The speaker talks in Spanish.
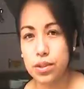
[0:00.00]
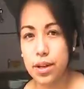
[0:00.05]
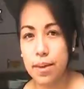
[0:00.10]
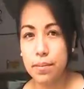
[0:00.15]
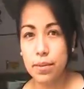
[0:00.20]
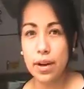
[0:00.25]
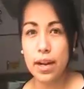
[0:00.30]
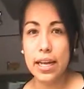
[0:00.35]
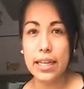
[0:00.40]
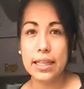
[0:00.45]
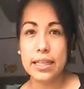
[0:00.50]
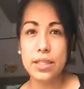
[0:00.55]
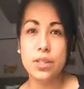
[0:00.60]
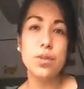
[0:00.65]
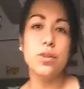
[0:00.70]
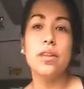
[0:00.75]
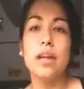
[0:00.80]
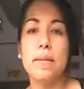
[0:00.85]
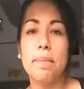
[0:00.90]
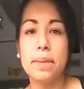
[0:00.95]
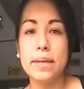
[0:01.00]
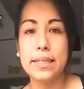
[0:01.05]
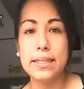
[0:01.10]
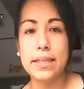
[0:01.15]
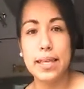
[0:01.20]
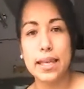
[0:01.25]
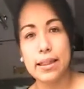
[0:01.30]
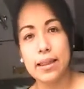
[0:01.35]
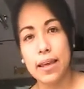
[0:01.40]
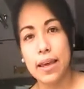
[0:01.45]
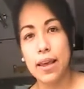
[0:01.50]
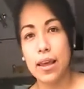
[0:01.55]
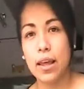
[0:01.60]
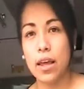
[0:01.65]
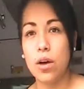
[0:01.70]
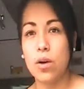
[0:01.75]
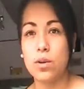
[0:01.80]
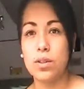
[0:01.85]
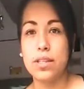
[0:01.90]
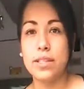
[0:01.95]
damos la atención al paciente
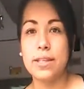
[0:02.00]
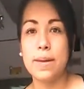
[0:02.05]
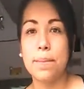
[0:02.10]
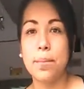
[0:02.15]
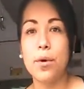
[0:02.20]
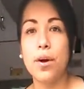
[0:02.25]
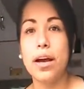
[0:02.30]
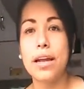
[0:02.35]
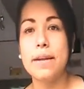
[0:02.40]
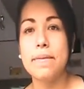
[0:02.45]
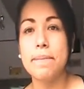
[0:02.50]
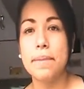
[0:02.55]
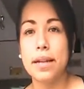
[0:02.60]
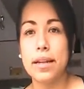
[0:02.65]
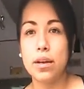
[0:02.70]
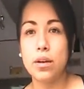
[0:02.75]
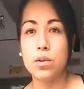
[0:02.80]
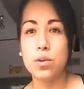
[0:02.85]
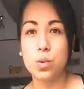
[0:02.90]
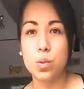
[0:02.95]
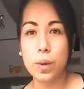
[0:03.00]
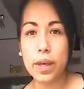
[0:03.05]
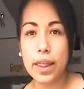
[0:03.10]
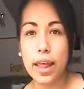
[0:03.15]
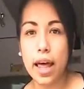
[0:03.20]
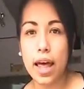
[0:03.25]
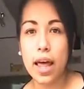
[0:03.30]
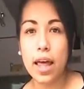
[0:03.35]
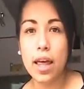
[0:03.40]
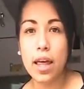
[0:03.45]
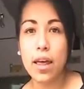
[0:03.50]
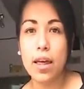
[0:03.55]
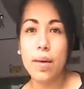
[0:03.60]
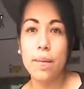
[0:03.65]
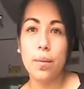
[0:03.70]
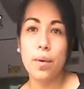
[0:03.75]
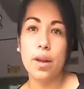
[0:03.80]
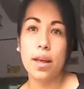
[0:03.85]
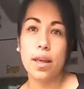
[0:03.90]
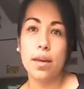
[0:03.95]
en cosas que pongan en peligro su vida,
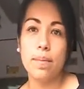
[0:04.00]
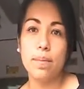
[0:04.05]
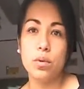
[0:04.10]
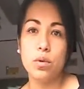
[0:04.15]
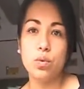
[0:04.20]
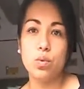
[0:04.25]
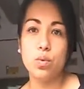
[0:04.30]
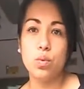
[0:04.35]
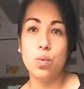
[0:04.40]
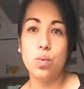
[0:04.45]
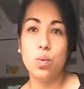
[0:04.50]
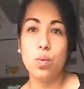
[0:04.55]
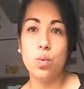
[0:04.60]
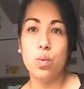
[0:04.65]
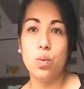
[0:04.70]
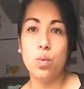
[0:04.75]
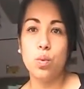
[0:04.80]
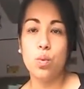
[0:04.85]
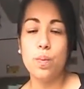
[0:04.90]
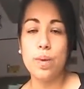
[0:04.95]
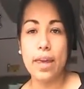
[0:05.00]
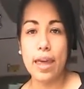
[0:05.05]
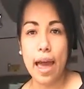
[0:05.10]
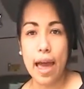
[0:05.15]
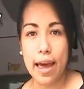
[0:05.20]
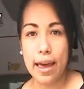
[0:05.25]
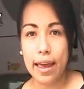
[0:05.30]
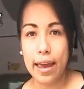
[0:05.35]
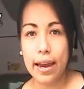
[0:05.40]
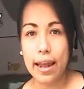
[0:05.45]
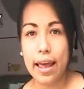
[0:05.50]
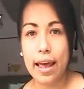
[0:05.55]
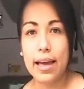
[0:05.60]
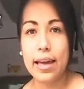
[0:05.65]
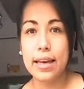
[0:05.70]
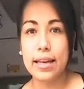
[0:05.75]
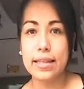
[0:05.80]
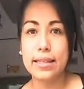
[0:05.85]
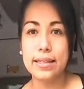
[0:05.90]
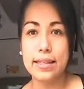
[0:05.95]
por ejemplo su vía aérea
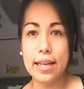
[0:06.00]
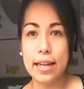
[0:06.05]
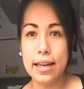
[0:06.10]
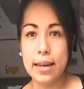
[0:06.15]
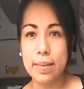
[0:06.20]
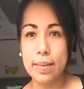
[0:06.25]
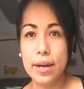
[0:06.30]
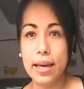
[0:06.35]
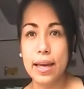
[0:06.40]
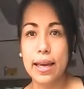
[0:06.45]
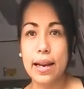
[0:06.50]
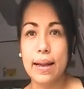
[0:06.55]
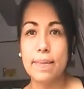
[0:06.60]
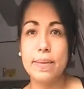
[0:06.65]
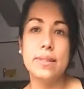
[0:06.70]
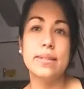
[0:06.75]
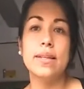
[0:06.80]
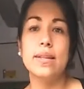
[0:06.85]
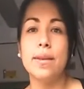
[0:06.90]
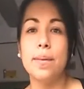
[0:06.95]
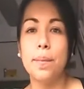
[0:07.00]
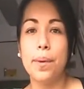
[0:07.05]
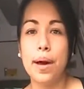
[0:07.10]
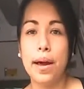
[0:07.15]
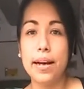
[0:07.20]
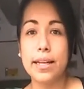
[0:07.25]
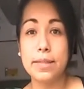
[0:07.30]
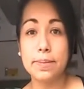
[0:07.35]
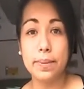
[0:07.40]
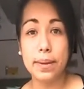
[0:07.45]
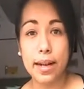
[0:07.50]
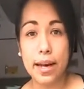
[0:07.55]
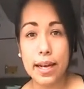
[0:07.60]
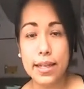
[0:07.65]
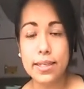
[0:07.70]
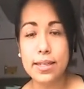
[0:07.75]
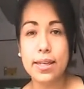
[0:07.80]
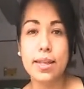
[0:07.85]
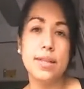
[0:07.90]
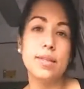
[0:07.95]
que esté libre, que el paciente pueda respirar,
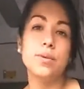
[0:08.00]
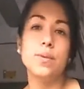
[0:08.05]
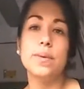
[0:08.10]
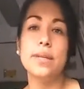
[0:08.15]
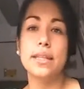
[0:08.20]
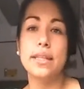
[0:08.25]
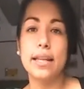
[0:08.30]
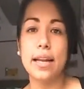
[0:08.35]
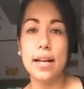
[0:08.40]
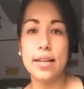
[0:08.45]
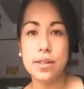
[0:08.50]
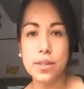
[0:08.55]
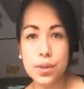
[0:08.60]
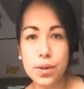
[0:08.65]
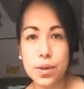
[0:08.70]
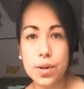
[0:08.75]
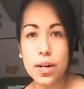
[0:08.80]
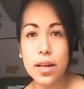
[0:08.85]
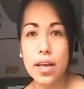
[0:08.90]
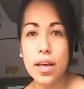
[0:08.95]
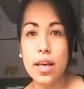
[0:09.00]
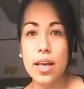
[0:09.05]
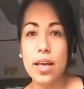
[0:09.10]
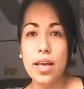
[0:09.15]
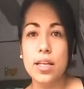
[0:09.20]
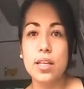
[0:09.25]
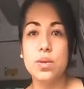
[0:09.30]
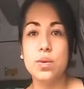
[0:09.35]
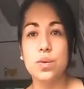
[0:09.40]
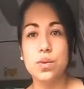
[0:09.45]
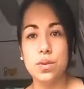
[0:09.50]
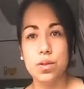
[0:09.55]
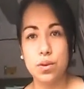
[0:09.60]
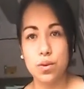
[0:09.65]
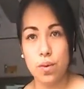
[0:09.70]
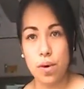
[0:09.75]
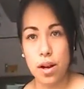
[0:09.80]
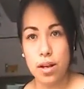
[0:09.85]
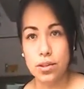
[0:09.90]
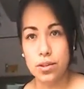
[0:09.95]
checar su ventilación y su
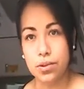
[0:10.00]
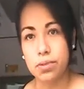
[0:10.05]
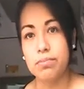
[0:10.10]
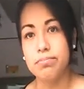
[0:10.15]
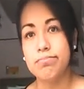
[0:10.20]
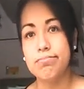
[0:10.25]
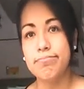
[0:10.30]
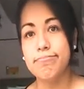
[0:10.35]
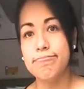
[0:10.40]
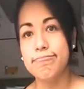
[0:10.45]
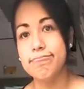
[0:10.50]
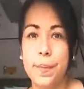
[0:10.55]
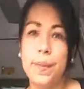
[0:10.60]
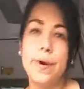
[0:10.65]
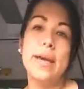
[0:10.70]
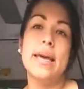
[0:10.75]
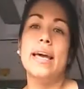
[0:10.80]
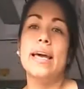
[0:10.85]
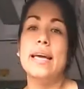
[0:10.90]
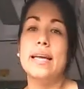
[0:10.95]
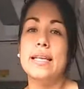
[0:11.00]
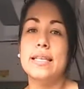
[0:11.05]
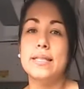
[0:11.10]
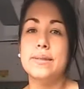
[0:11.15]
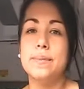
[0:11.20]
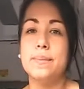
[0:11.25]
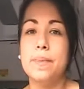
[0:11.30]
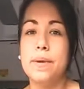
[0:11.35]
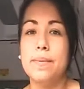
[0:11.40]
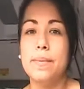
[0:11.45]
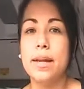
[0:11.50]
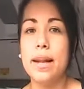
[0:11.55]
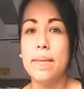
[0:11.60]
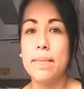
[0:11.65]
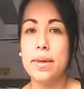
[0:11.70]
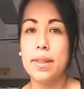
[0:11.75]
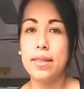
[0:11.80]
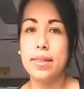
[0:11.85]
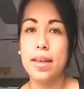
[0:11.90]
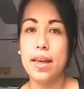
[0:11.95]
circulación. Pues
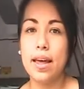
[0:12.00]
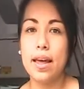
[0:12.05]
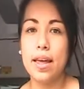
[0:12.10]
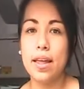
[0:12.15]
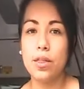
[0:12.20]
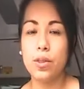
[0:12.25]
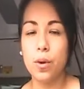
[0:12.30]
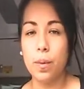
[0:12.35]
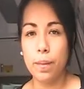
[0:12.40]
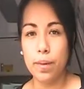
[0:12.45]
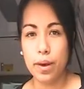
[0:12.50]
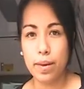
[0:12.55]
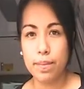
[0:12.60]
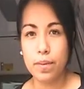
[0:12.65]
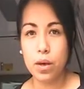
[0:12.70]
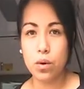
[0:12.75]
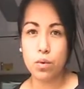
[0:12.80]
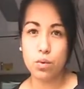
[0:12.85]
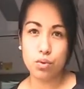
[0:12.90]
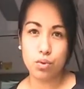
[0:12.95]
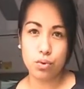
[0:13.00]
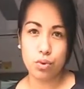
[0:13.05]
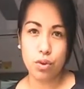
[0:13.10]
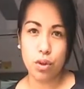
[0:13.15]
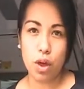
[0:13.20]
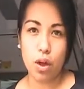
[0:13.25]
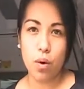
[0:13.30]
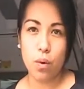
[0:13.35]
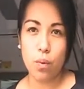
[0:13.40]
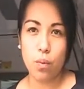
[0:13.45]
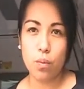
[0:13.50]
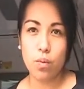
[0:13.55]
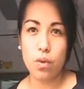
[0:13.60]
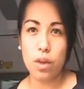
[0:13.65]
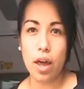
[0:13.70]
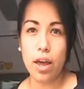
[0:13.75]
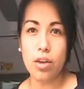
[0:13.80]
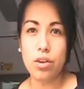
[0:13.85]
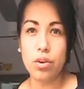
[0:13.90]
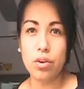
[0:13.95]
primeramente tomé mi curso de un
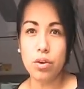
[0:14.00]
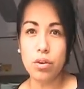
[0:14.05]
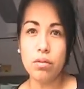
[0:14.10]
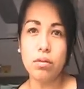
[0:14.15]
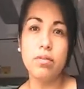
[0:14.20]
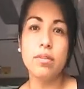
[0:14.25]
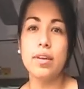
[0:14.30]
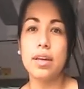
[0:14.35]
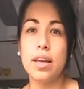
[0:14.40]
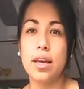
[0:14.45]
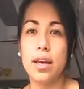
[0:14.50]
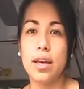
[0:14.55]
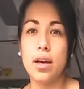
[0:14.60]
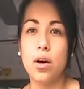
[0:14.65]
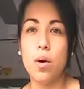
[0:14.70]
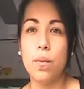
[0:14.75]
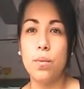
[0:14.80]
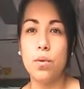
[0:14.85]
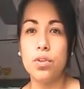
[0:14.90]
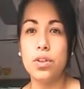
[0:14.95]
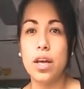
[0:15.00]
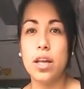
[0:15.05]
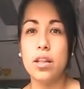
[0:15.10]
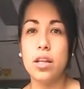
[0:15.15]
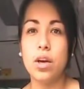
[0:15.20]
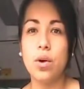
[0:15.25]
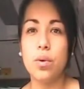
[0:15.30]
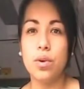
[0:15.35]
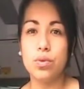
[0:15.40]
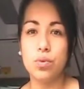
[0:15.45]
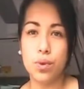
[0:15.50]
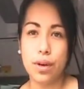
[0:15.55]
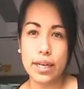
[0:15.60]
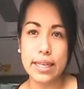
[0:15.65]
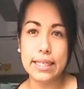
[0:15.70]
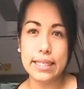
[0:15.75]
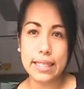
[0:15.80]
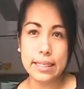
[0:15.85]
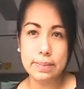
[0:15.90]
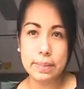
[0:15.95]
año eh, como técnico en
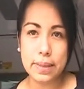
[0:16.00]
urgencias